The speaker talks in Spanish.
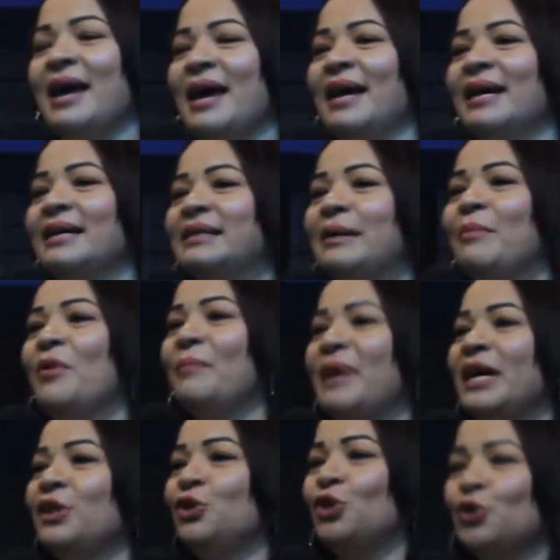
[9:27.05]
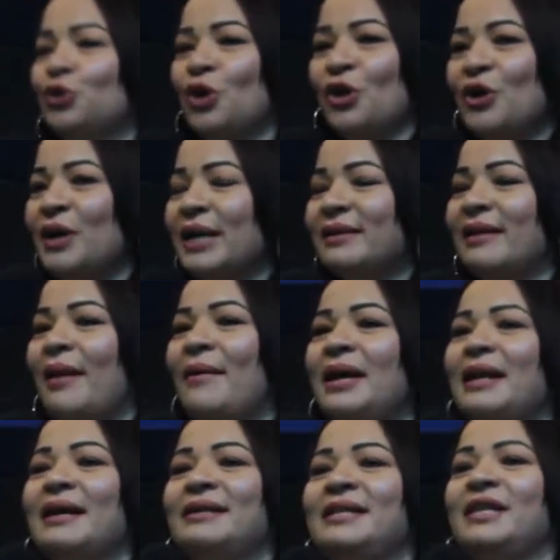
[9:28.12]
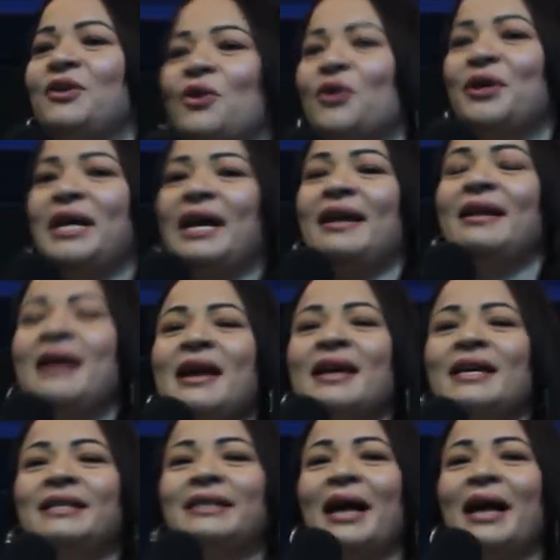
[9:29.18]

en ese momento, todos estaban allí con él y